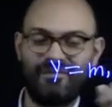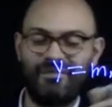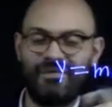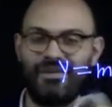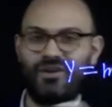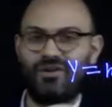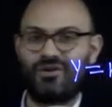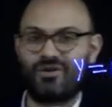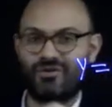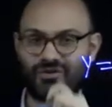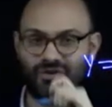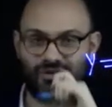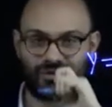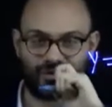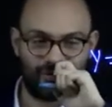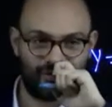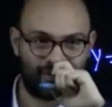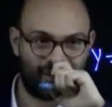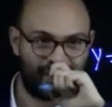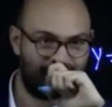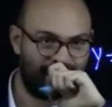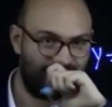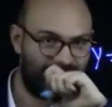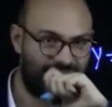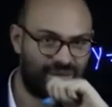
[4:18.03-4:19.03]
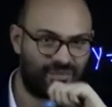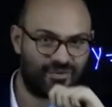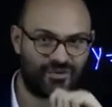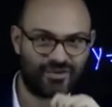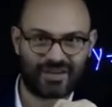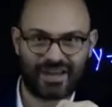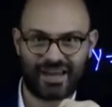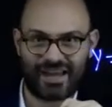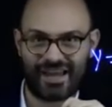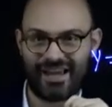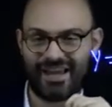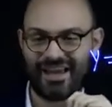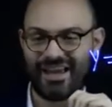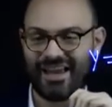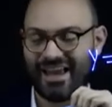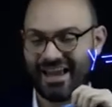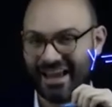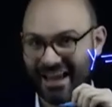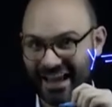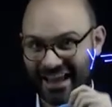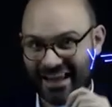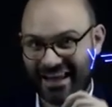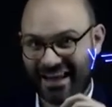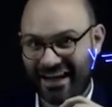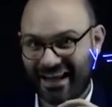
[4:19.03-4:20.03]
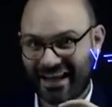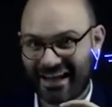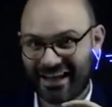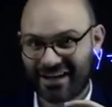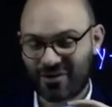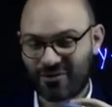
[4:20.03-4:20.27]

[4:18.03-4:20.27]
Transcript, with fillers: nosotros tendríamos que generar